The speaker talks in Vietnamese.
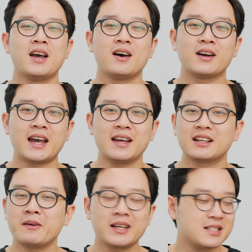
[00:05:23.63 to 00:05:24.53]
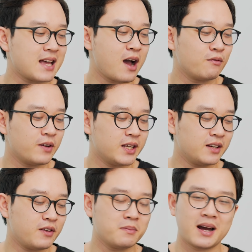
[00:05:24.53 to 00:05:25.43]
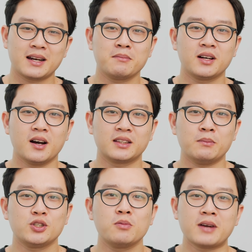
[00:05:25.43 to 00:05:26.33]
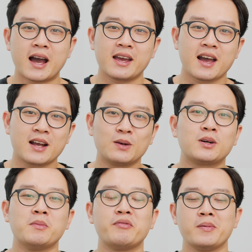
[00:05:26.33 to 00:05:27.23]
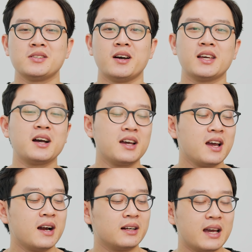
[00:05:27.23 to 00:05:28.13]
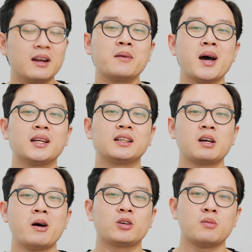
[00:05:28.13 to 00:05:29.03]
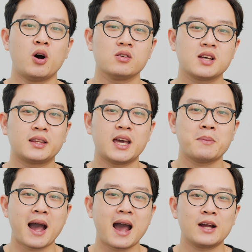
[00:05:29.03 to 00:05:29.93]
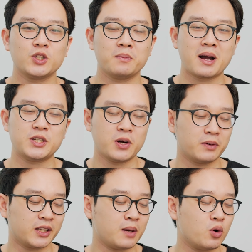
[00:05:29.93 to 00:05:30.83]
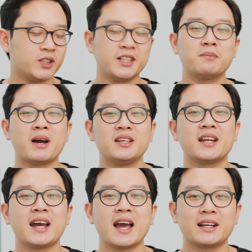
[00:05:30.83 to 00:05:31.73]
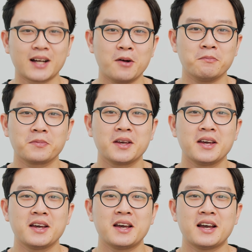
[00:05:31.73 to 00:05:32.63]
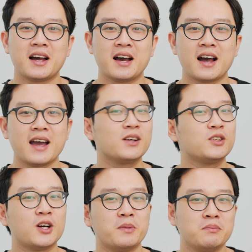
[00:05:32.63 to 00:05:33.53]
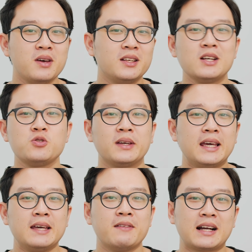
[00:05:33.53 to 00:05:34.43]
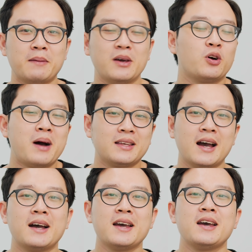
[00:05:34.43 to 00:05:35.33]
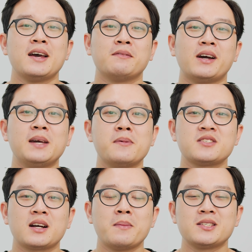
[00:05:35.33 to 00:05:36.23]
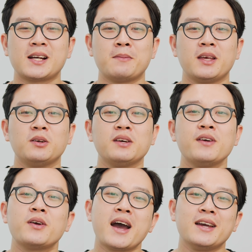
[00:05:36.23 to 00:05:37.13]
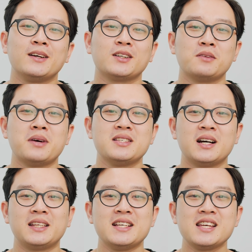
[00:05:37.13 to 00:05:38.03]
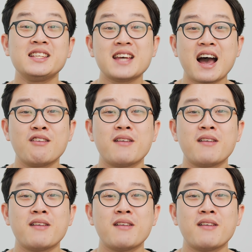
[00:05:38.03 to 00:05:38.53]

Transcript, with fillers: Ok, các bạn nghĩ sao về những phiên bản 5G tầm trung này? Hãy cùng comment phía bên dưới nhé. Nếu là các bạn, các bạn có bỏ ra thêm 2 cho đến 3 triệu đồng để có thể mua những chiếc máy như này hay không? À, hãy cho mình biết những suy nghĩ và cảm nhận của bạn nhé. Và hy vọng rằng các bạn sẽ cảm thấy yêu thích video này Còn bây giờ thì xin chào